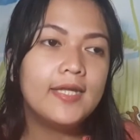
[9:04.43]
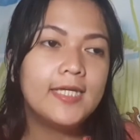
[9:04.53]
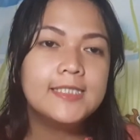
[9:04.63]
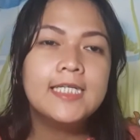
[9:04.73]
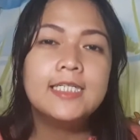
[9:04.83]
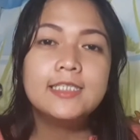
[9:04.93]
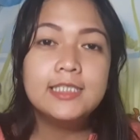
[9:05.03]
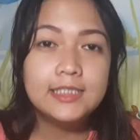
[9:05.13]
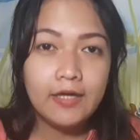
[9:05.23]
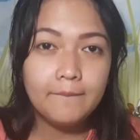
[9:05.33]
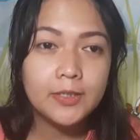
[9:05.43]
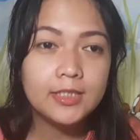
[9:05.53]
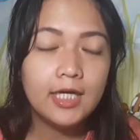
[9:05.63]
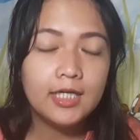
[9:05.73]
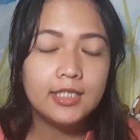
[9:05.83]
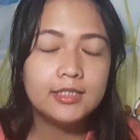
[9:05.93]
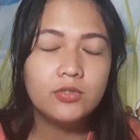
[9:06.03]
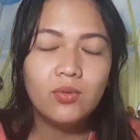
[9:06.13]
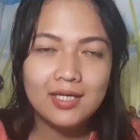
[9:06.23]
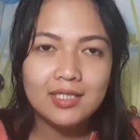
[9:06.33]
NT is December ay
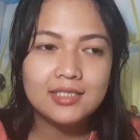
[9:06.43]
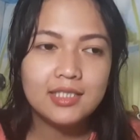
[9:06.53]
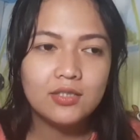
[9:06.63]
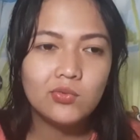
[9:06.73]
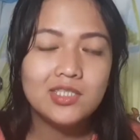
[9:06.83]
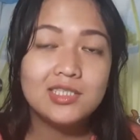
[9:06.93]
January kasi nung